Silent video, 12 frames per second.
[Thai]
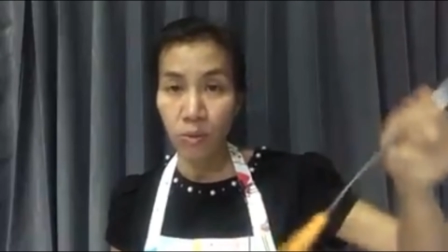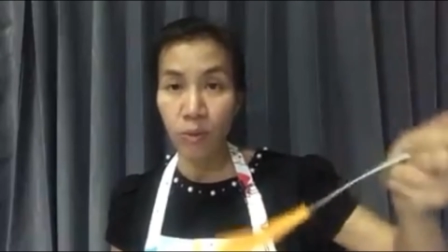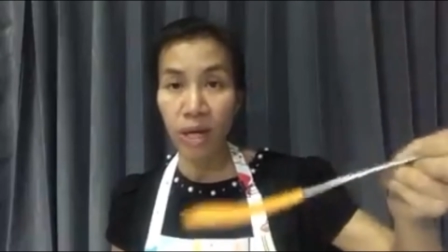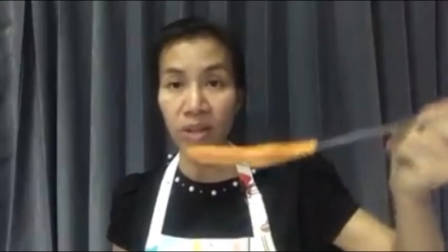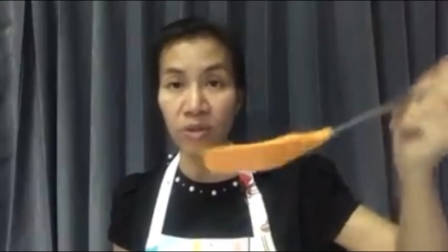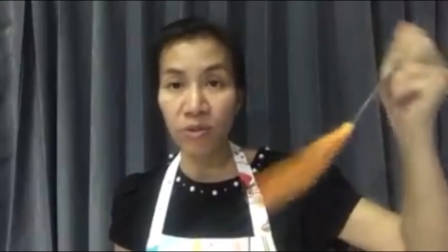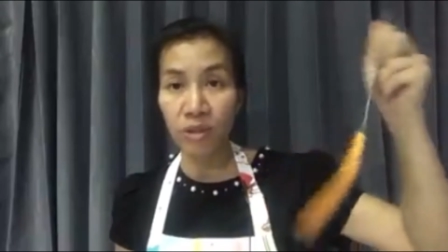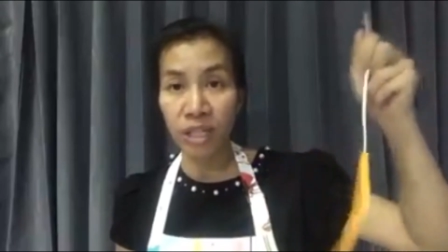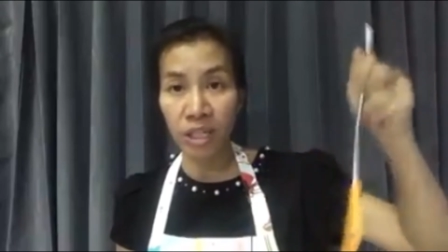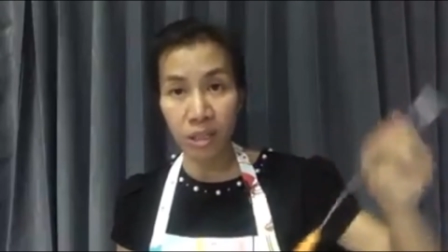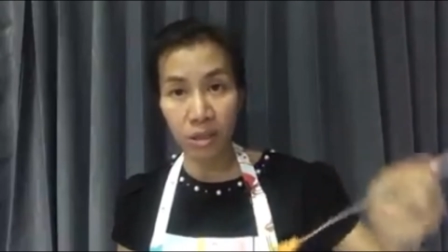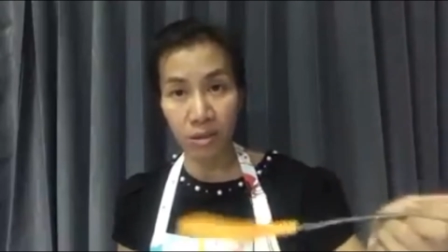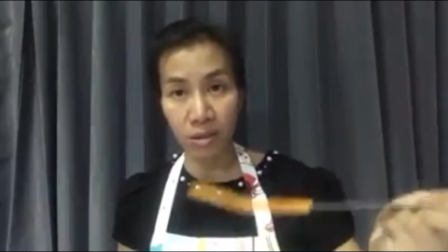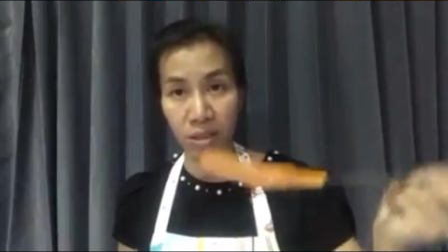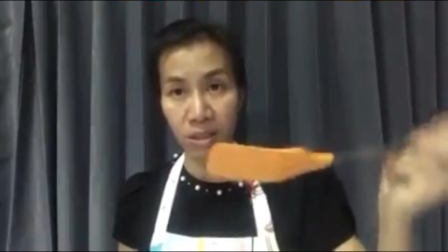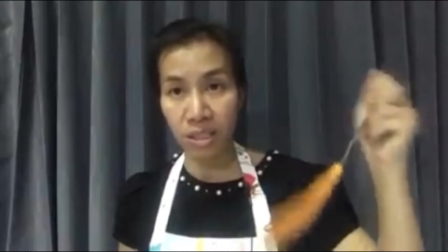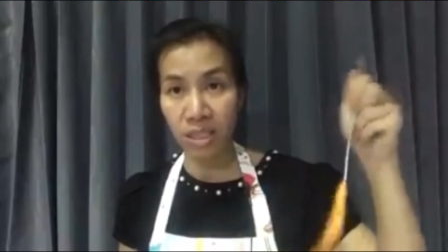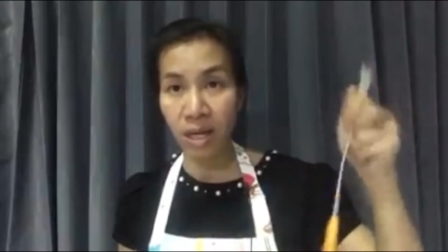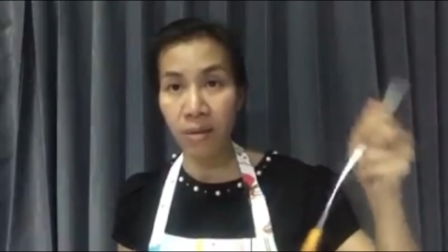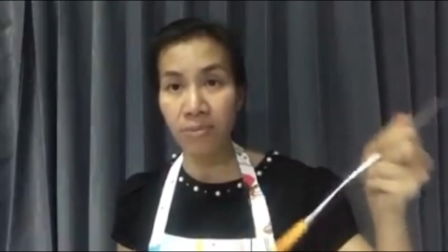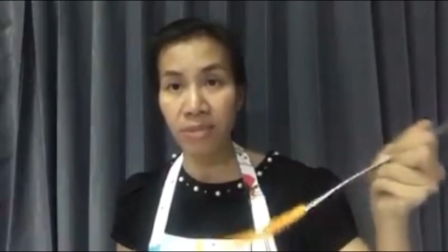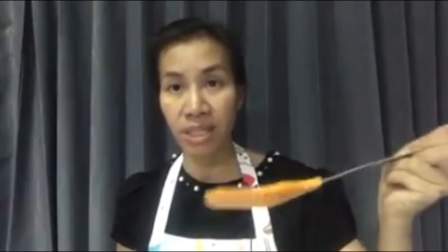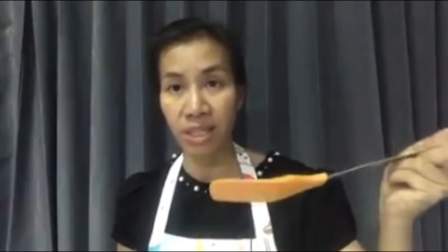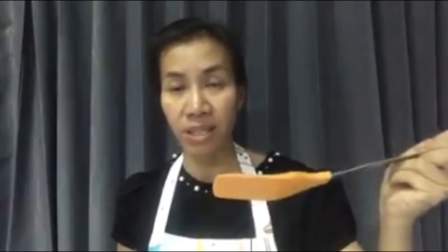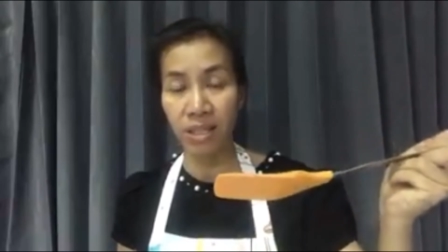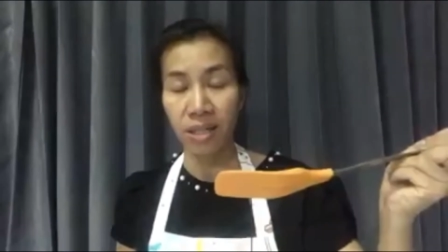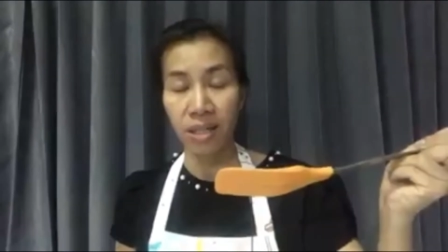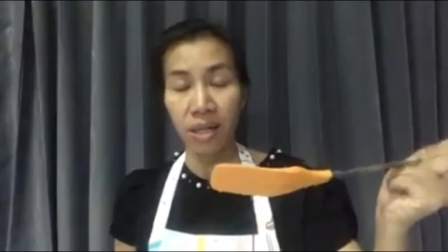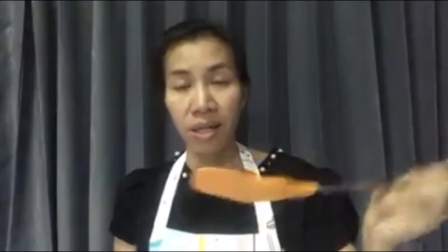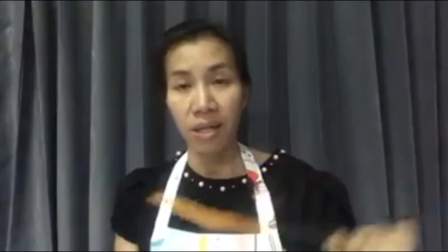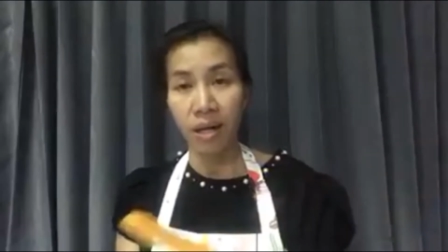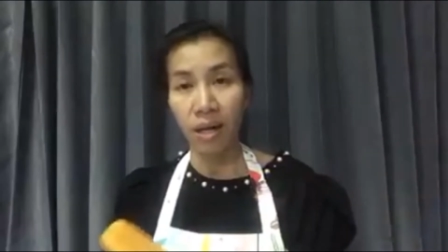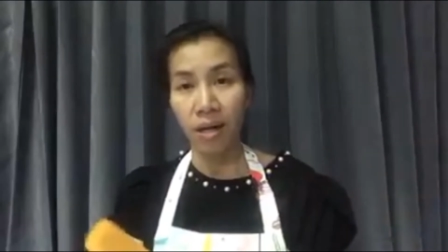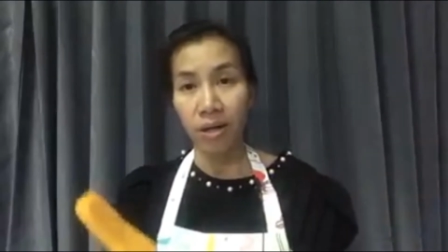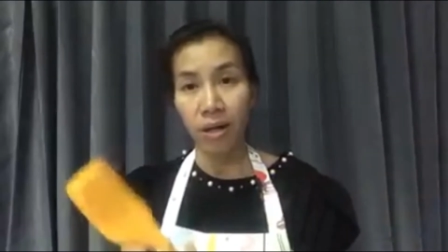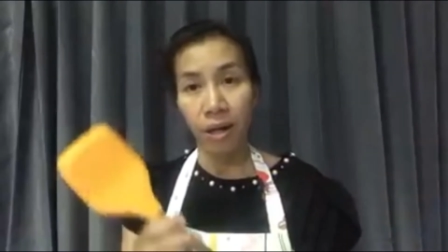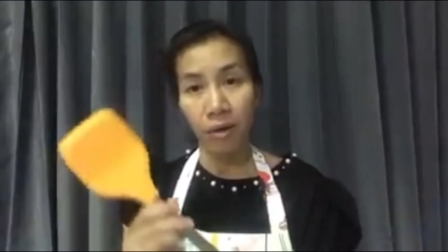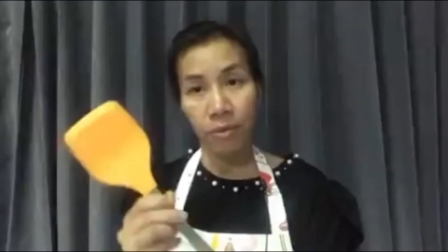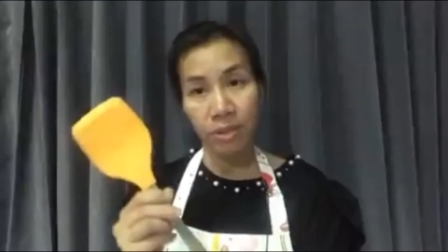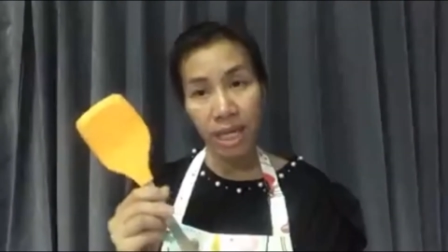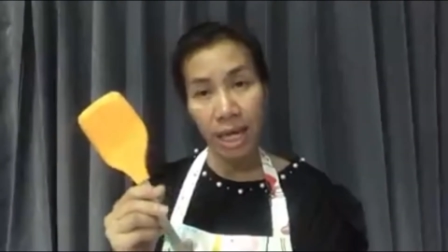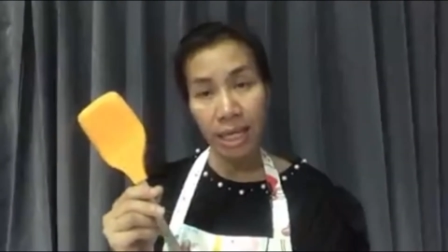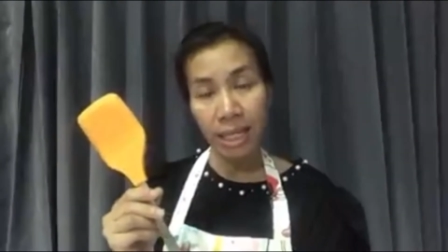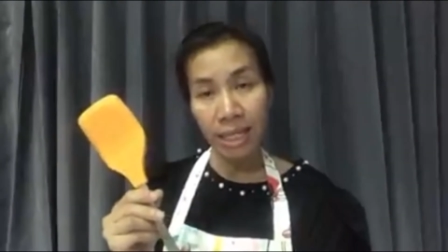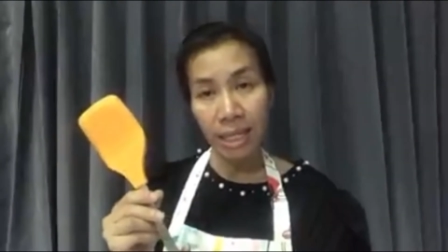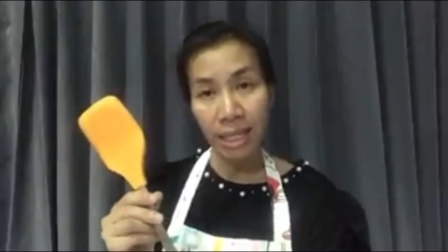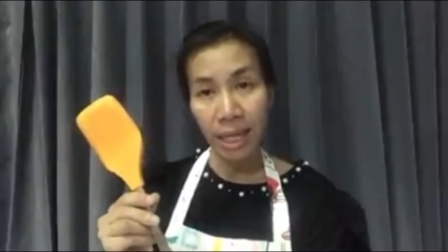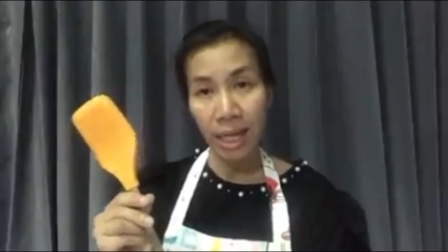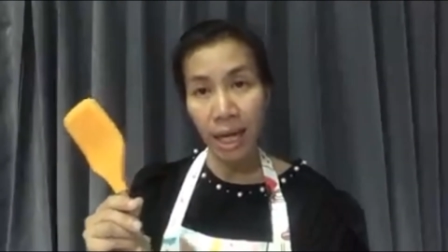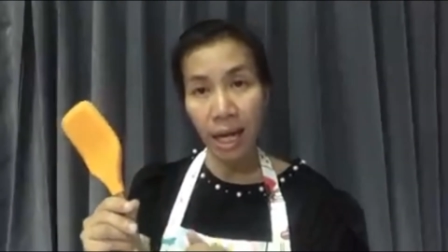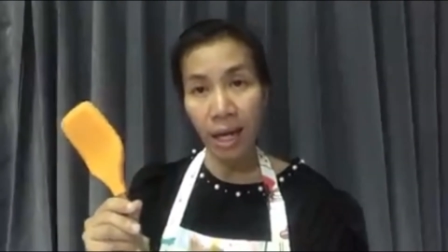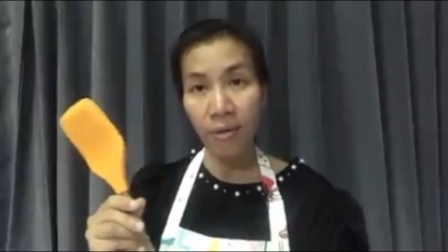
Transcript: when we cook something ก็เราใช้อันนี้นะคะ